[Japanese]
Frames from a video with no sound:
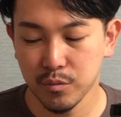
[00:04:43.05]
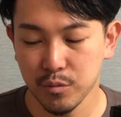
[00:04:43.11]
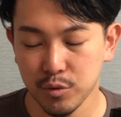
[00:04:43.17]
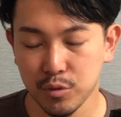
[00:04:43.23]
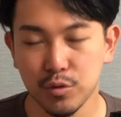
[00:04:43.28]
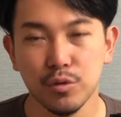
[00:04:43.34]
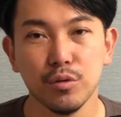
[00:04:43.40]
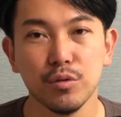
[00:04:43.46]

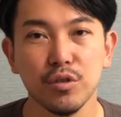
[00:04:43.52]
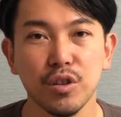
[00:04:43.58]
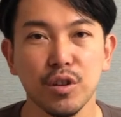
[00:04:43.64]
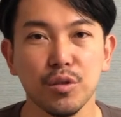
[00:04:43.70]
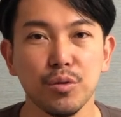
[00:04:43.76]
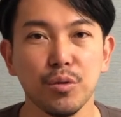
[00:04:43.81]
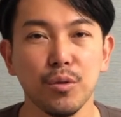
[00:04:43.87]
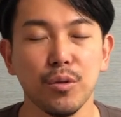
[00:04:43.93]
普通に
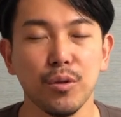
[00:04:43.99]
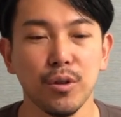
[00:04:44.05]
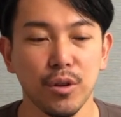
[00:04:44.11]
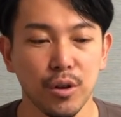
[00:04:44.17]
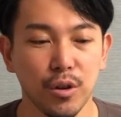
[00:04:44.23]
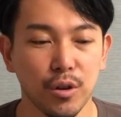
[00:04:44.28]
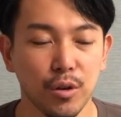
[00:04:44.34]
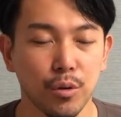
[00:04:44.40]
あの
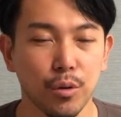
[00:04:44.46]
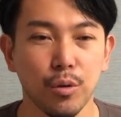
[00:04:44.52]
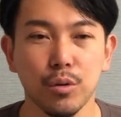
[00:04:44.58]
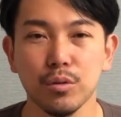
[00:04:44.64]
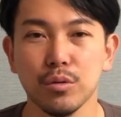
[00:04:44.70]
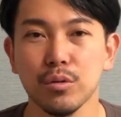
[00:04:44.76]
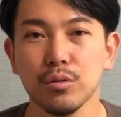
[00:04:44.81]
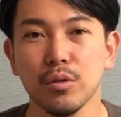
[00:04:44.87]

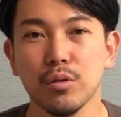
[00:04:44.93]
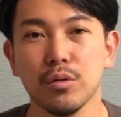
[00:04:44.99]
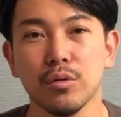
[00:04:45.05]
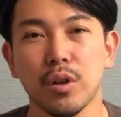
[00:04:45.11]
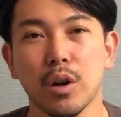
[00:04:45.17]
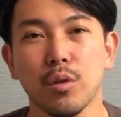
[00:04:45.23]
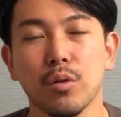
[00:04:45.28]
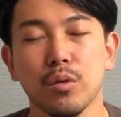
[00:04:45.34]

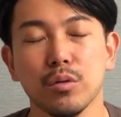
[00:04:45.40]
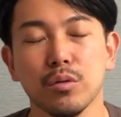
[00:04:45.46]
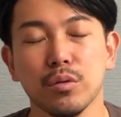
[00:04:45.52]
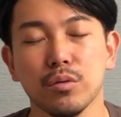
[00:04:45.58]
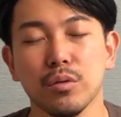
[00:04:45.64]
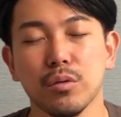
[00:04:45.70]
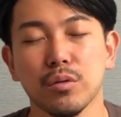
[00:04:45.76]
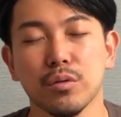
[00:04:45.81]
コートドール、あ、
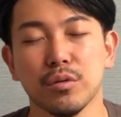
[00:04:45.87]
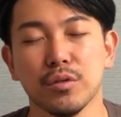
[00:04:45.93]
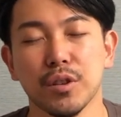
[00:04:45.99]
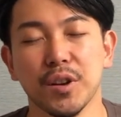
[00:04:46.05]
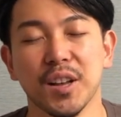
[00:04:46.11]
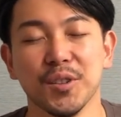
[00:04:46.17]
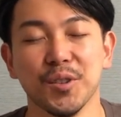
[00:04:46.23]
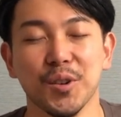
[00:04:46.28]
コートドールっ
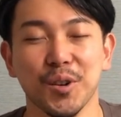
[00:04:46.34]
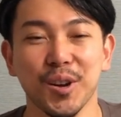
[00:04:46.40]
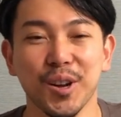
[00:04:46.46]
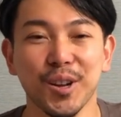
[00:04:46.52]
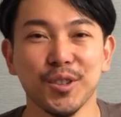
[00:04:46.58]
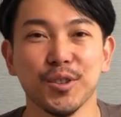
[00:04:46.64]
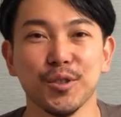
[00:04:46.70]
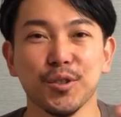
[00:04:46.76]
ていうあの
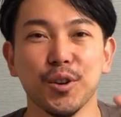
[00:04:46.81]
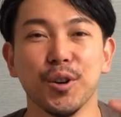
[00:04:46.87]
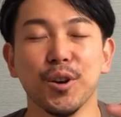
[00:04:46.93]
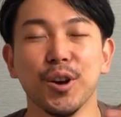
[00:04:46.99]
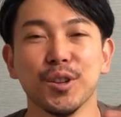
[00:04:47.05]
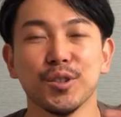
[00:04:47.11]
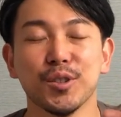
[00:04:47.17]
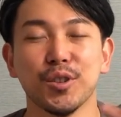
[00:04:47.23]
ちょっ
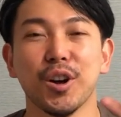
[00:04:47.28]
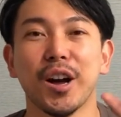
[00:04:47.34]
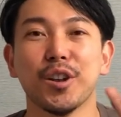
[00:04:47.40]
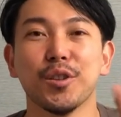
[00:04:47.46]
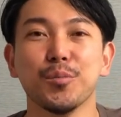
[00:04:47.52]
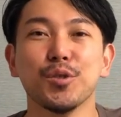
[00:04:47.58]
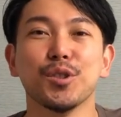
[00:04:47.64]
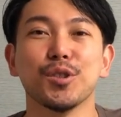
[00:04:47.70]
とその
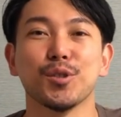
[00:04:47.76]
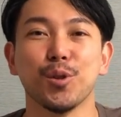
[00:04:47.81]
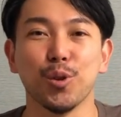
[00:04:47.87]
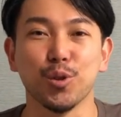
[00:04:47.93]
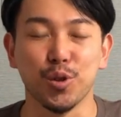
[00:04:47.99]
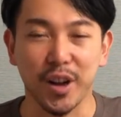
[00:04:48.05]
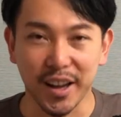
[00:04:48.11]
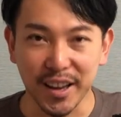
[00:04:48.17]
あの
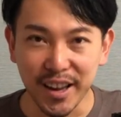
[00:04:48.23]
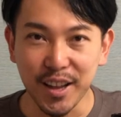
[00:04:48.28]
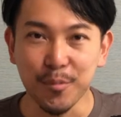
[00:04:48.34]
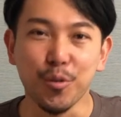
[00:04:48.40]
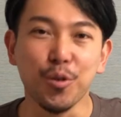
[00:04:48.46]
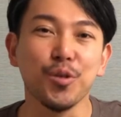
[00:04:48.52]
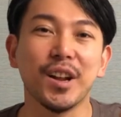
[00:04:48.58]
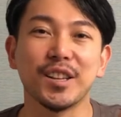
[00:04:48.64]
ムルソーとかね、
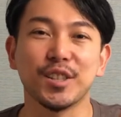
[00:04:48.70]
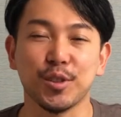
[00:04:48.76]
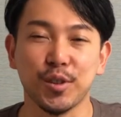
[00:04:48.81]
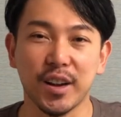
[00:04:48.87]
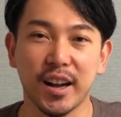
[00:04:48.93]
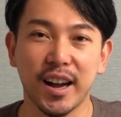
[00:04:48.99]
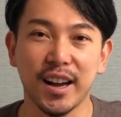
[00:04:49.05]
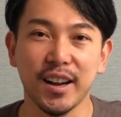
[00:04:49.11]
モンラッシュ
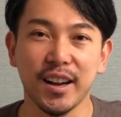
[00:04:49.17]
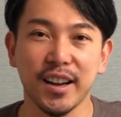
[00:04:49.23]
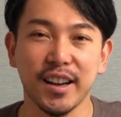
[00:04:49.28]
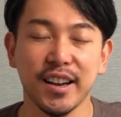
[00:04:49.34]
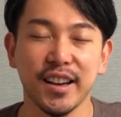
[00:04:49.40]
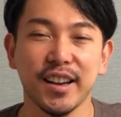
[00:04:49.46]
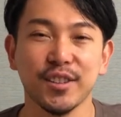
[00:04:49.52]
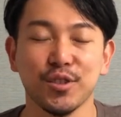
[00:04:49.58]
とか、
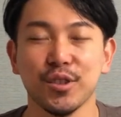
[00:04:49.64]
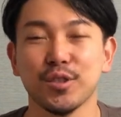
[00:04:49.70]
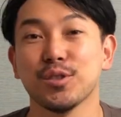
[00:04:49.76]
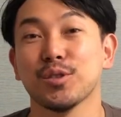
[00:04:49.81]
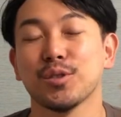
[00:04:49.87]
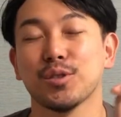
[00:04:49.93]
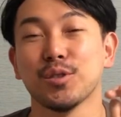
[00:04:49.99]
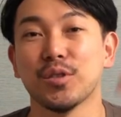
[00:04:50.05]
えー、っと
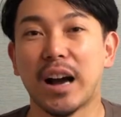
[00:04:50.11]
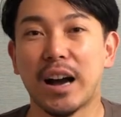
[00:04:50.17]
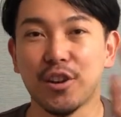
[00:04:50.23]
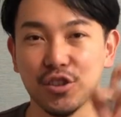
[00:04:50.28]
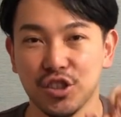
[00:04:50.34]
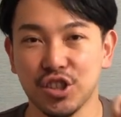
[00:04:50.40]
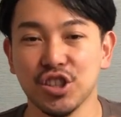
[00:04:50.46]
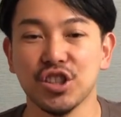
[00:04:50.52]
そういうのが
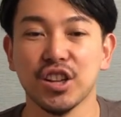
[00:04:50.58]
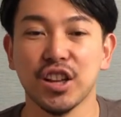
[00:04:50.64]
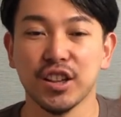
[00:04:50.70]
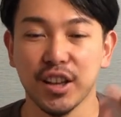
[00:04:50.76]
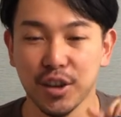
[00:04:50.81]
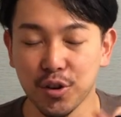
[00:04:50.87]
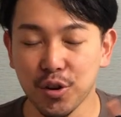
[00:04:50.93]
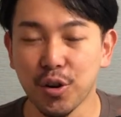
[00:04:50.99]
ある地域な
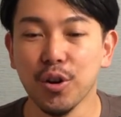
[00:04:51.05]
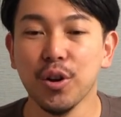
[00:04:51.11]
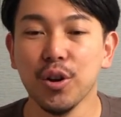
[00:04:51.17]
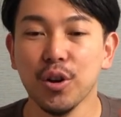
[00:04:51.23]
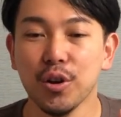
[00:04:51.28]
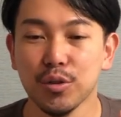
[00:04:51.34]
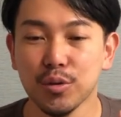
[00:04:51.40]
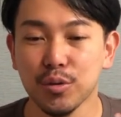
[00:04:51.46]
んだけど、
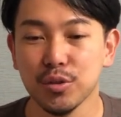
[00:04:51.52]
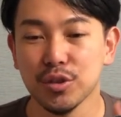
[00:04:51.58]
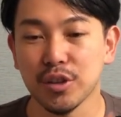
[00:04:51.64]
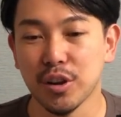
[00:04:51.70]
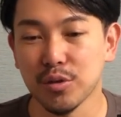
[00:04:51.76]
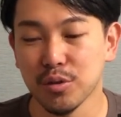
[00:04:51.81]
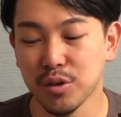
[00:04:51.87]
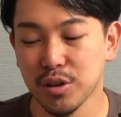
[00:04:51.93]
の
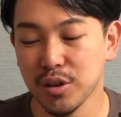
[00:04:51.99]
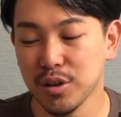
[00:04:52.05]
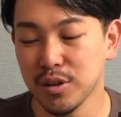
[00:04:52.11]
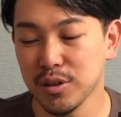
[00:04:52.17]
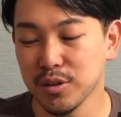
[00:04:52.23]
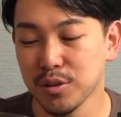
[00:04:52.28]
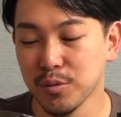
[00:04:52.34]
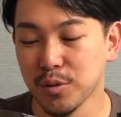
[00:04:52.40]

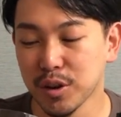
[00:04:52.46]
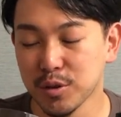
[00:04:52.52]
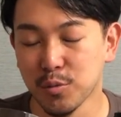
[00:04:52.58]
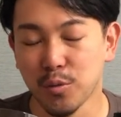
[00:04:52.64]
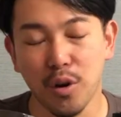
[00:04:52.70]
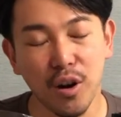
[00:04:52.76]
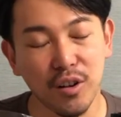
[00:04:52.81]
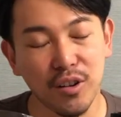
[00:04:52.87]
シャルドネって言われ
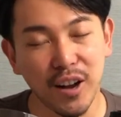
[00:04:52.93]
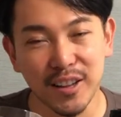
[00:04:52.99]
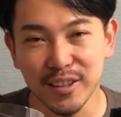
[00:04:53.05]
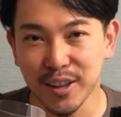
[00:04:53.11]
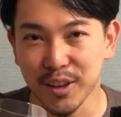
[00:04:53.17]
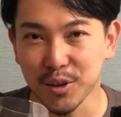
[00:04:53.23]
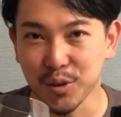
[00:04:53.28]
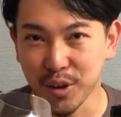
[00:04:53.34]
てもわか
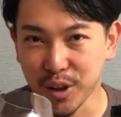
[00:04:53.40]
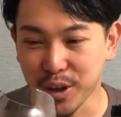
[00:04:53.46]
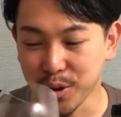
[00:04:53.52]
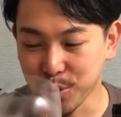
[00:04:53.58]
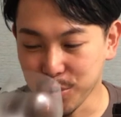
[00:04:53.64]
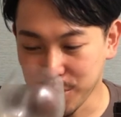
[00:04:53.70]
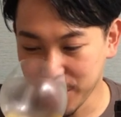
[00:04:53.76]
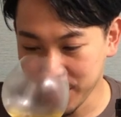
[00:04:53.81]
んないよね、
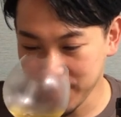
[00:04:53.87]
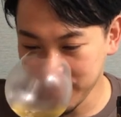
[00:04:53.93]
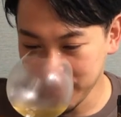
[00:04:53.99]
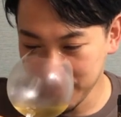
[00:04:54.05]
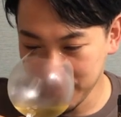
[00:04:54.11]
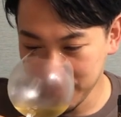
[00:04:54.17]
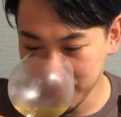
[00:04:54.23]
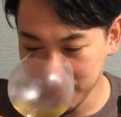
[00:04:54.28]
結構ね。
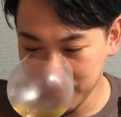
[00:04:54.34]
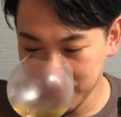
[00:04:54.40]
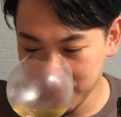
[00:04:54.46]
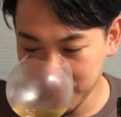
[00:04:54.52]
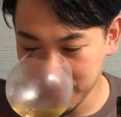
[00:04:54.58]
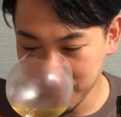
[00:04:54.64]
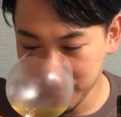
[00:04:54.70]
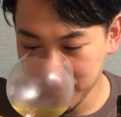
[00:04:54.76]

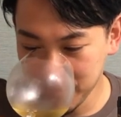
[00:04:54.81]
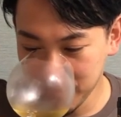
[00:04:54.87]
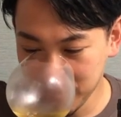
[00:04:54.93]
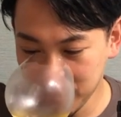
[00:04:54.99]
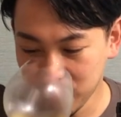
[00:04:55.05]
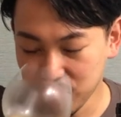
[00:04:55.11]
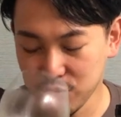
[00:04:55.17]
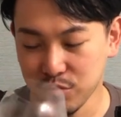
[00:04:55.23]

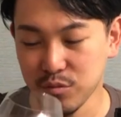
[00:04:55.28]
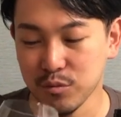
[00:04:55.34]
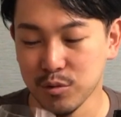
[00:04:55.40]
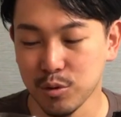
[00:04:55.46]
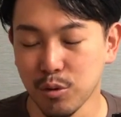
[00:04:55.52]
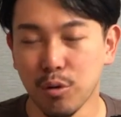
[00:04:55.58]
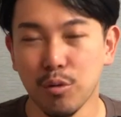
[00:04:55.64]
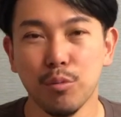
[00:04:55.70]
う
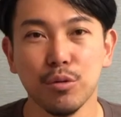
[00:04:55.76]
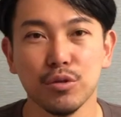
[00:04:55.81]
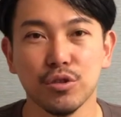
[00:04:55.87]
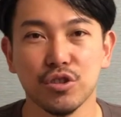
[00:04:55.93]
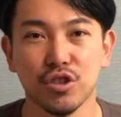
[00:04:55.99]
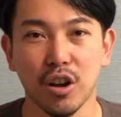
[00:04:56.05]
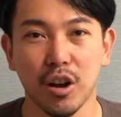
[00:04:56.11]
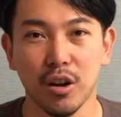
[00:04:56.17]
ん、と
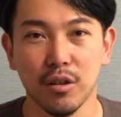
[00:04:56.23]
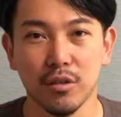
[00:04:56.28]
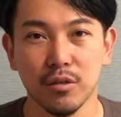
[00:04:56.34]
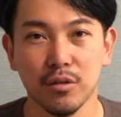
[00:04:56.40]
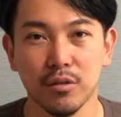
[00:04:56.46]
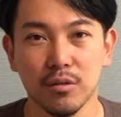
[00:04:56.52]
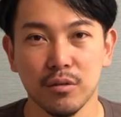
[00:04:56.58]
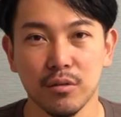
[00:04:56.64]
思っちゃう。
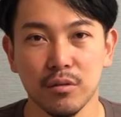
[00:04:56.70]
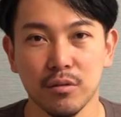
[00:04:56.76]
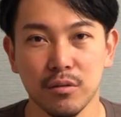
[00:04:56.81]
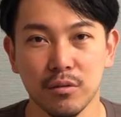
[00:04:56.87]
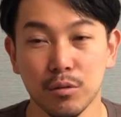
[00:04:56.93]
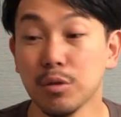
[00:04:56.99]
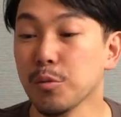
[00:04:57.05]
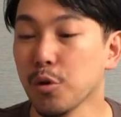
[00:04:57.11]

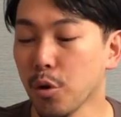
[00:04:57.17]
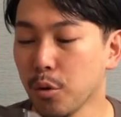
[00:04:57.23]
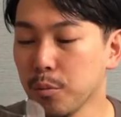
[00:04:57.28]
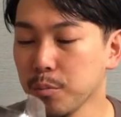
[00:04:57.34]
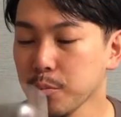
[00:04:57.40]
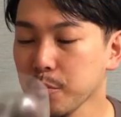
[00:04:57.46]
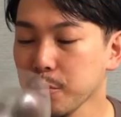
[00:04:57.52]
飲んでよ。